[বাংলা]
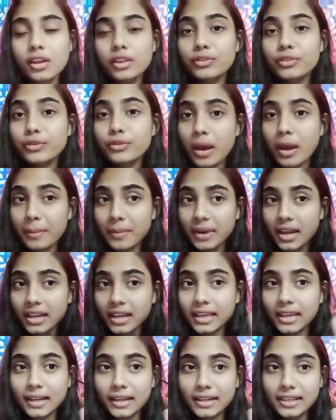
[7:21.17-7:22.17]
তো আমরা
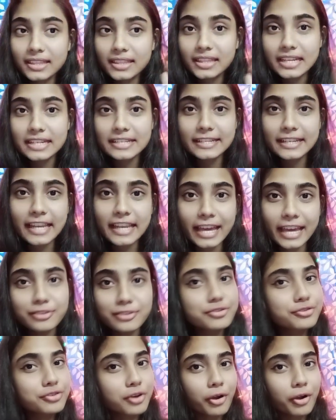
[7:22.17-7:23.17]
আগে এখানে তিনটে লাইন
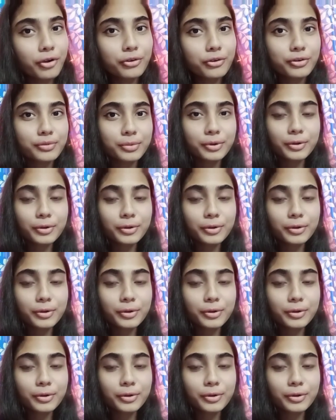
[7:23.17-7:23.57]
ড্র করবো